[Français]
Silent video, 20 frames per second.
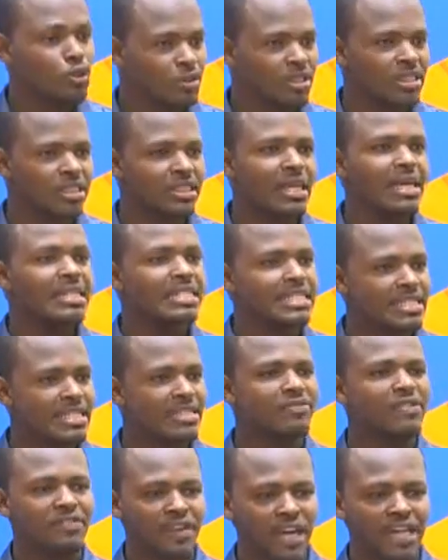jeudi
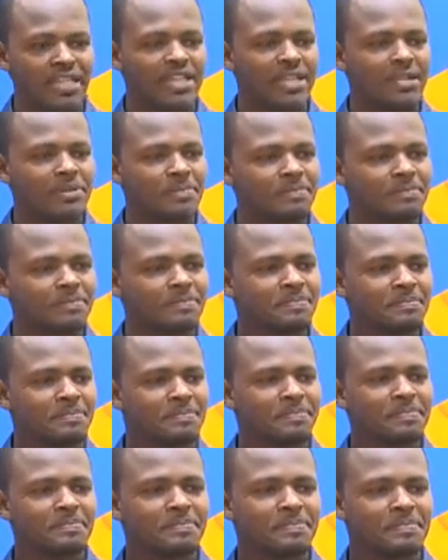6 février.
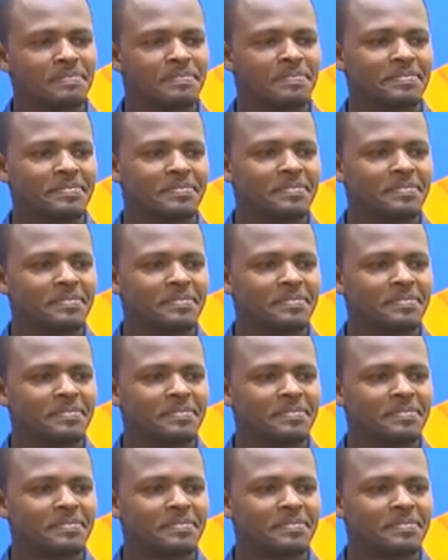D'accord.